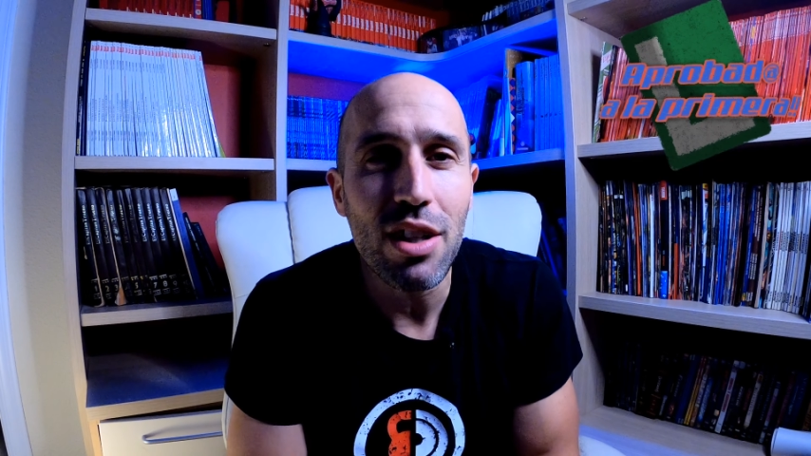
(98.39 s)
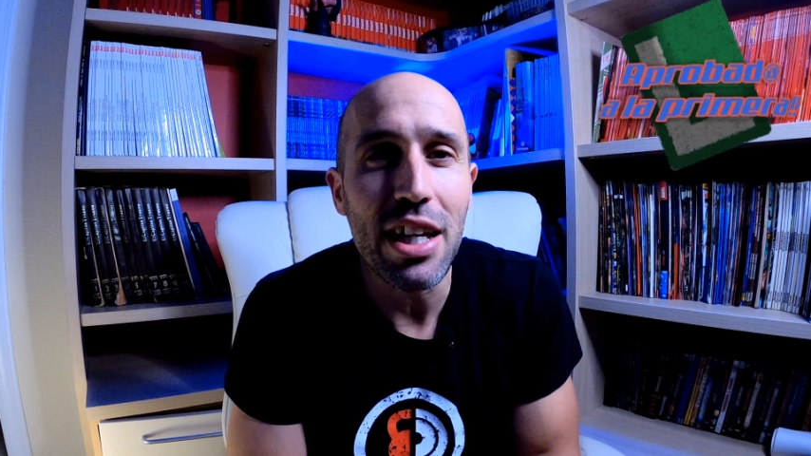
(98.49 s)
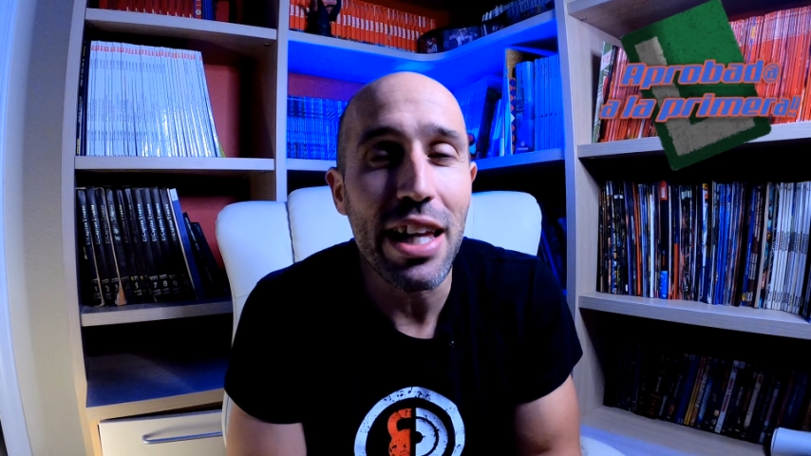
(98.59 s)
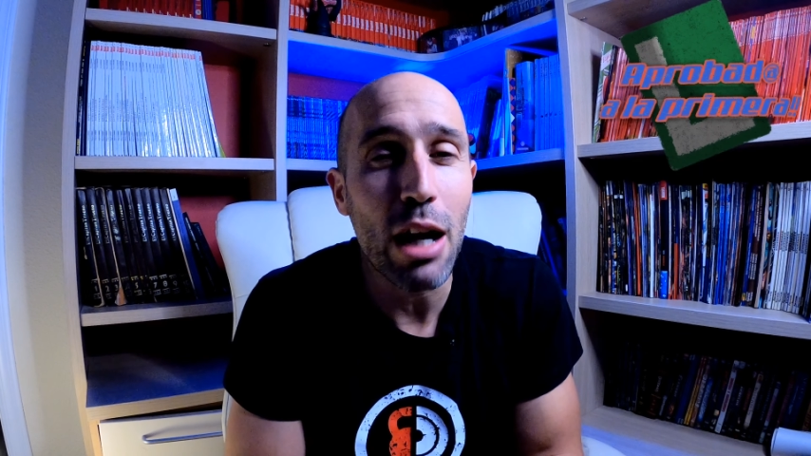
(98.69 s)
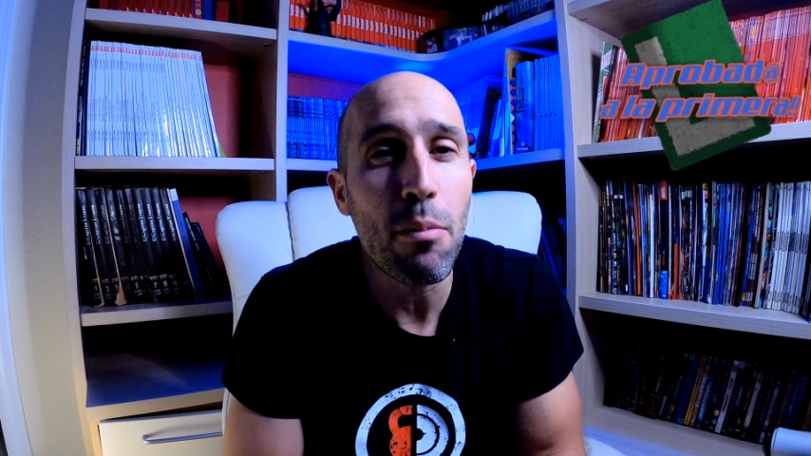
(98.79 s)

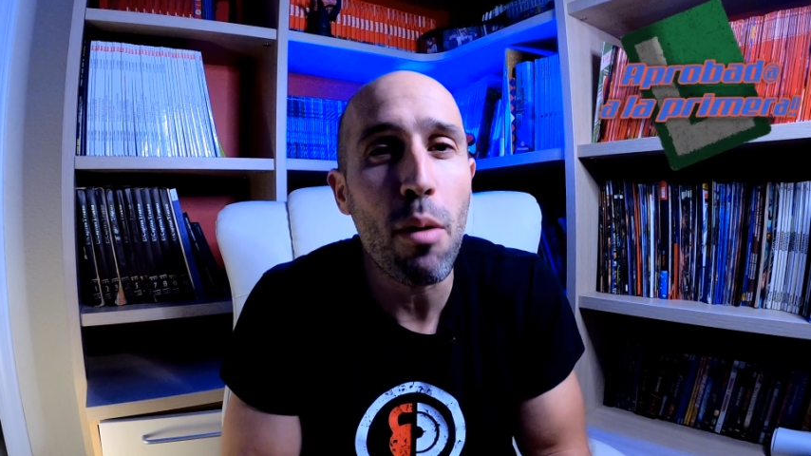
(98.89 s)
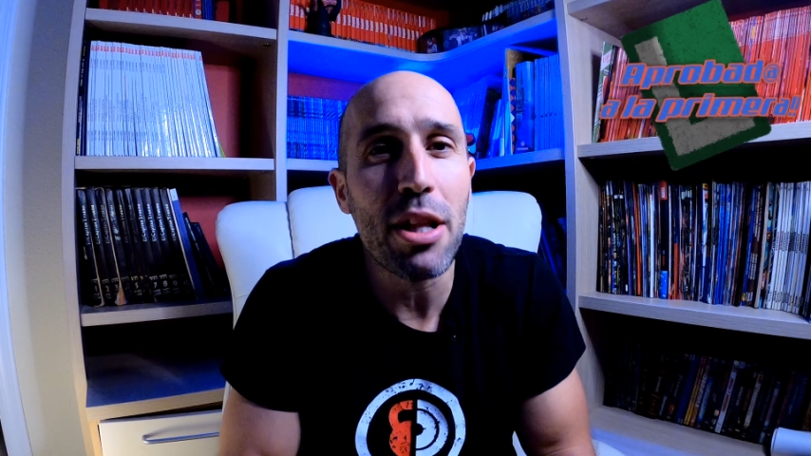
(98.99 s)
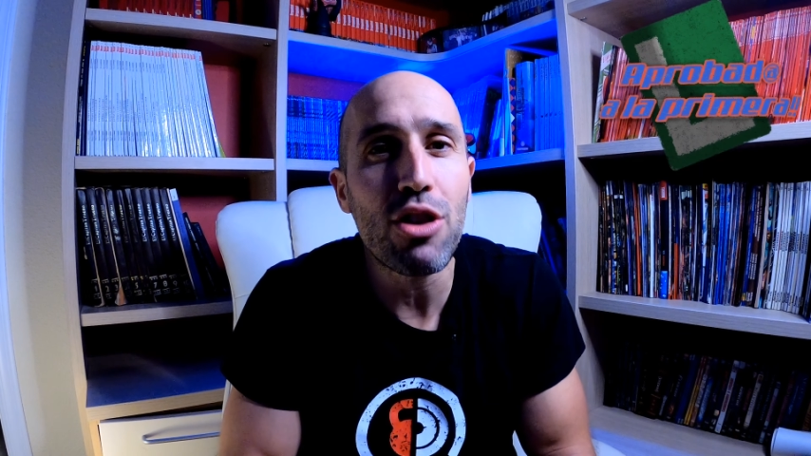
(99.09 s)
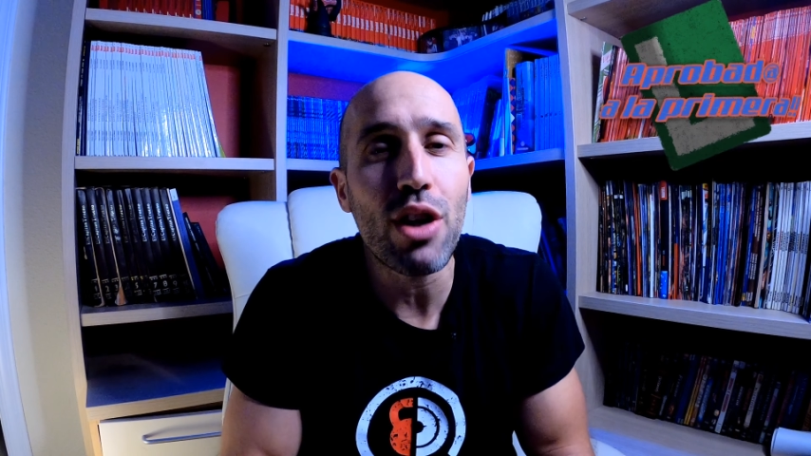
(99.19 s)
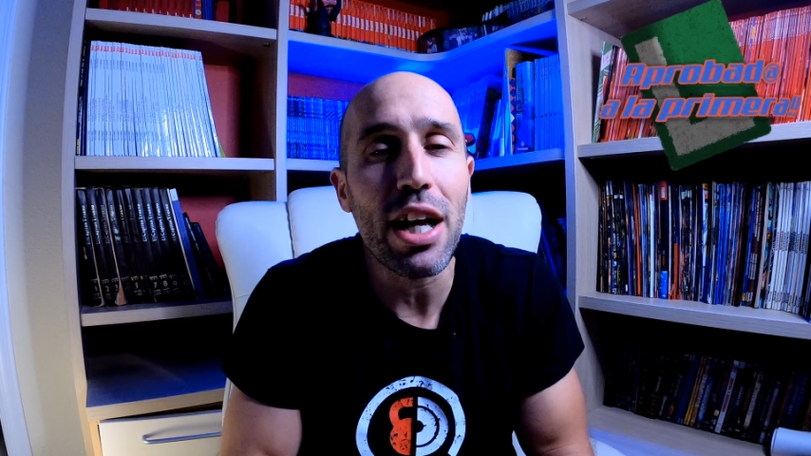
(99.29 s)
y llega un
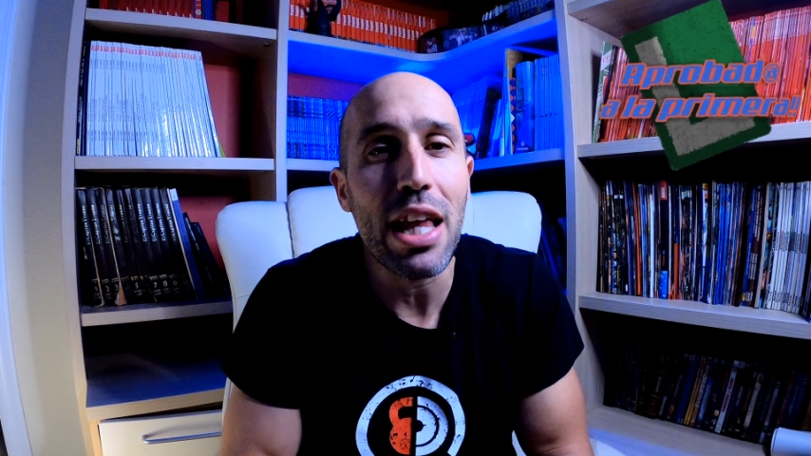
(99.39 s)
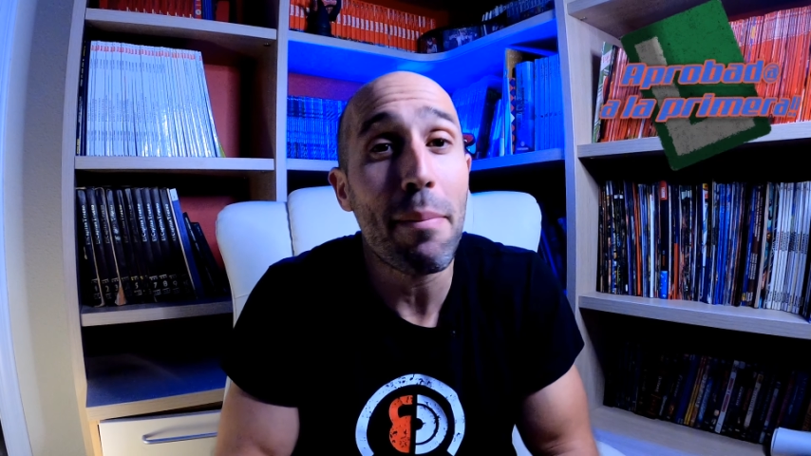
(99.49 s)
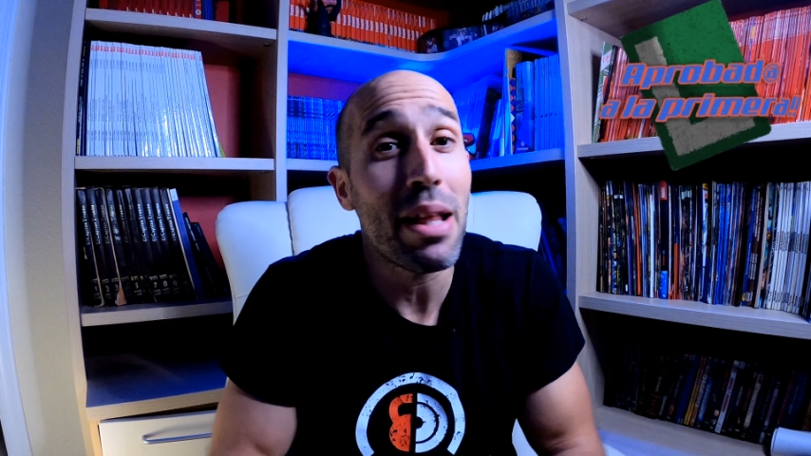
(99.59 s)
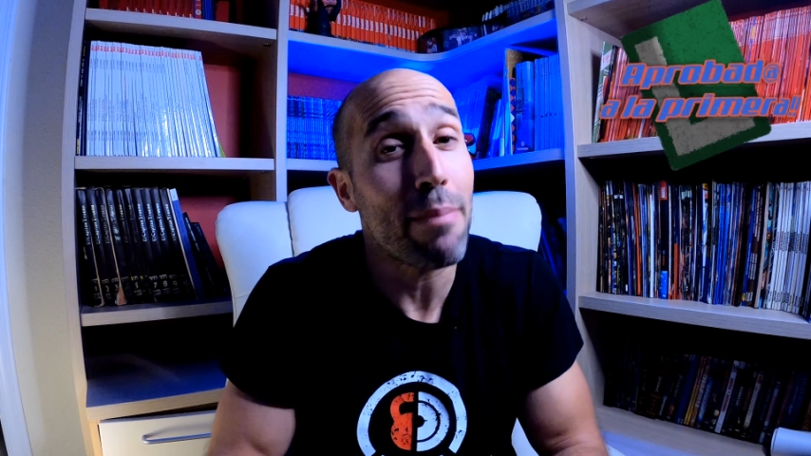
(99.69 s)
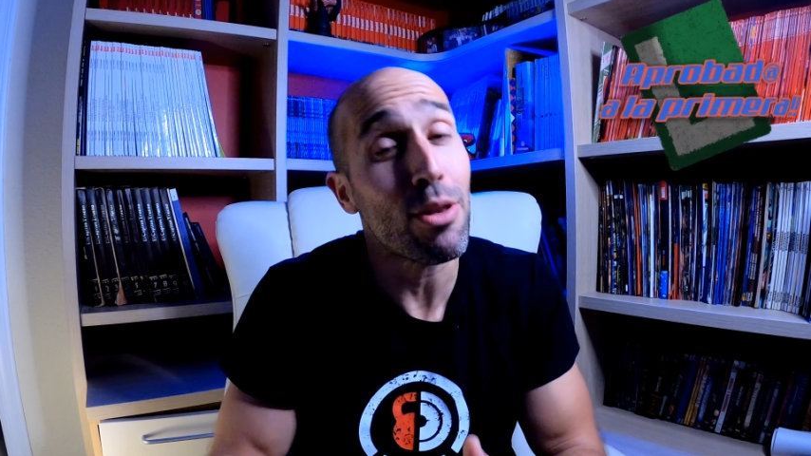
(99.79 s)
momento que ya
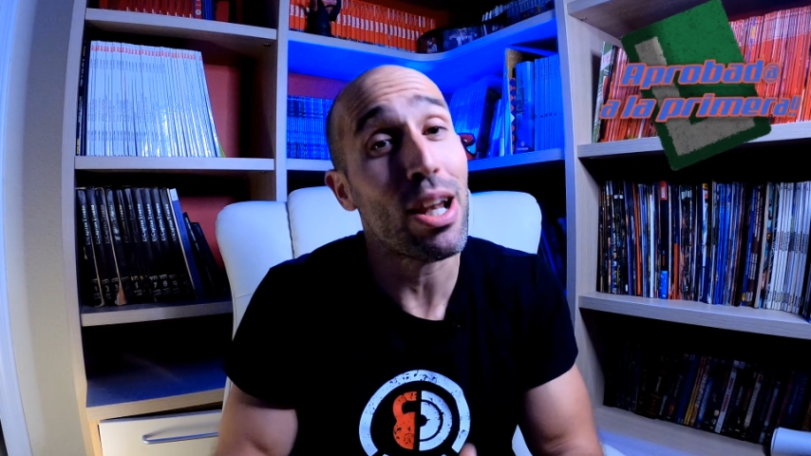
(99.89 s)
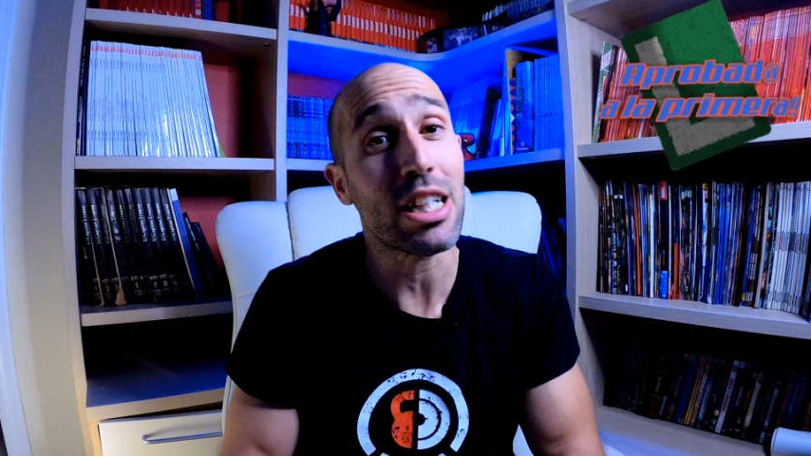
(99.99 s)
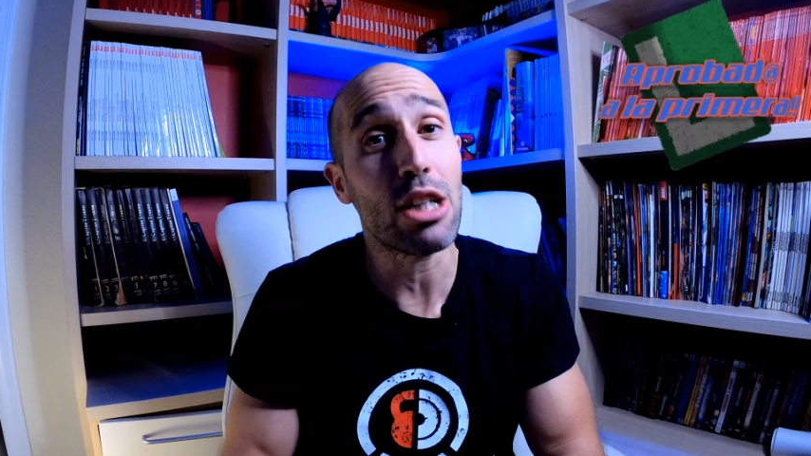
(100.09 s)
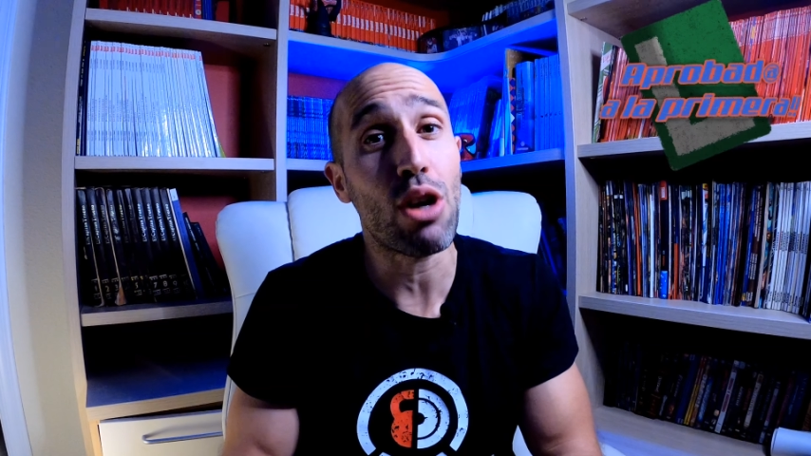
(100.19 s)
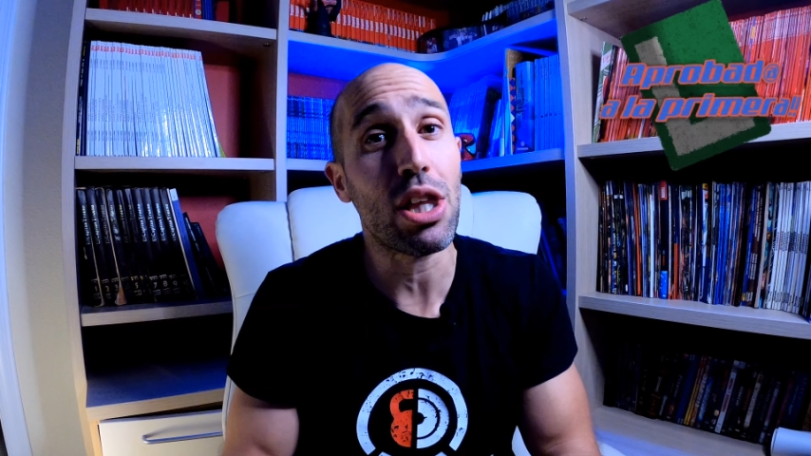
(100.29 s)
me adapto a la
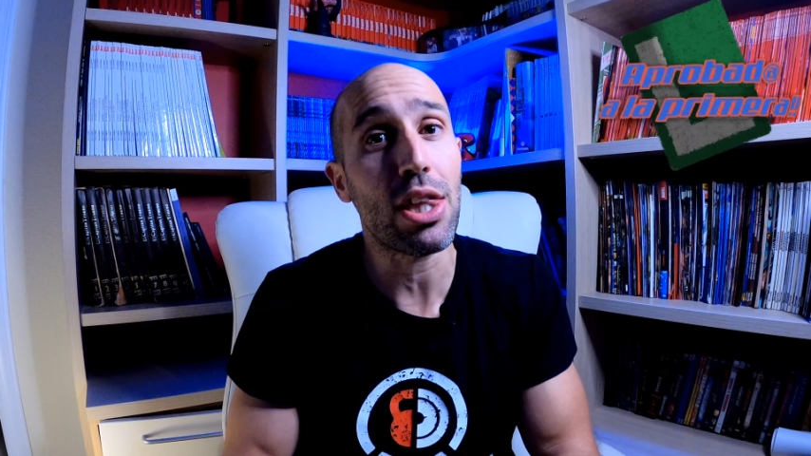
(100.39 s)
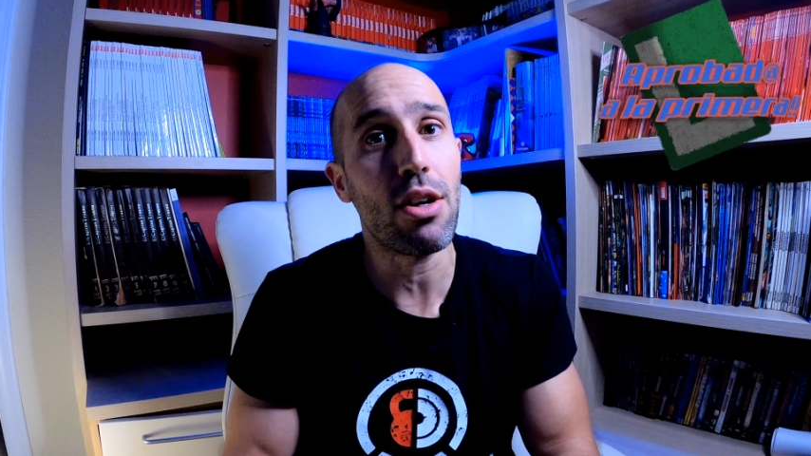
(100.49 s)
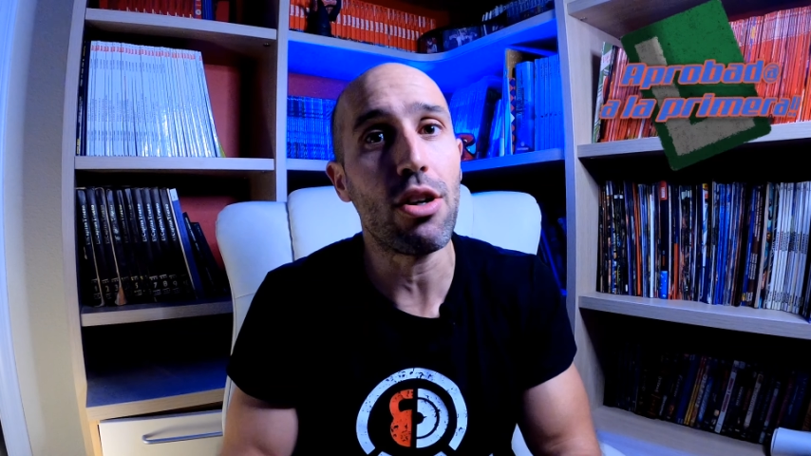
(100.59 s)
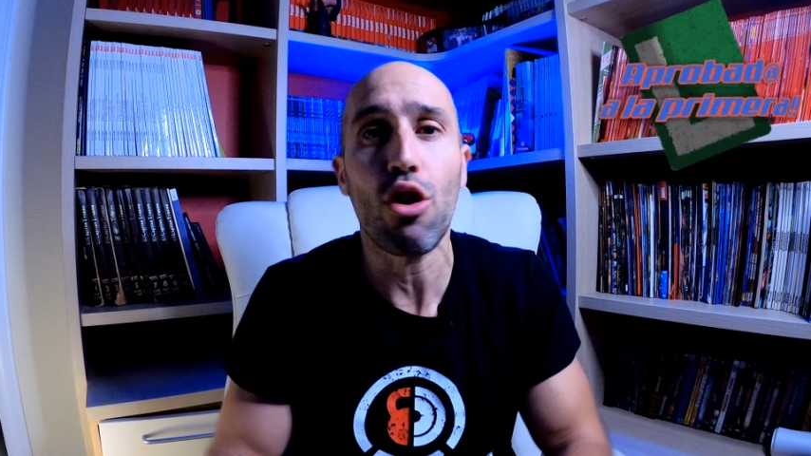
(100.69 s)
situación,